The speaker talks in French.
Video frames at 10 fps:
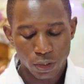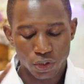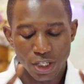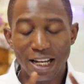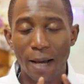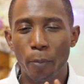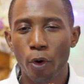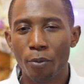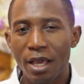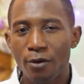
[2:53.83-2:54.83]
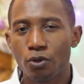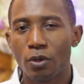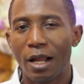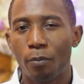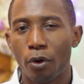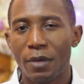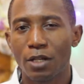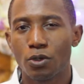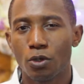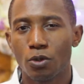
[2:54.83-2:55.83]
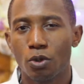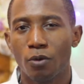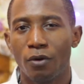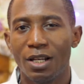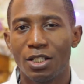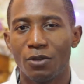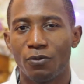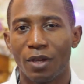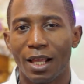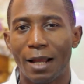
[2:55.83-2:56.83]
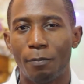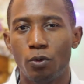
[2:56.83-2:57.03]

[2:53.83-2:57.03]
J'ai dit la première, chose, nous devons légiférer,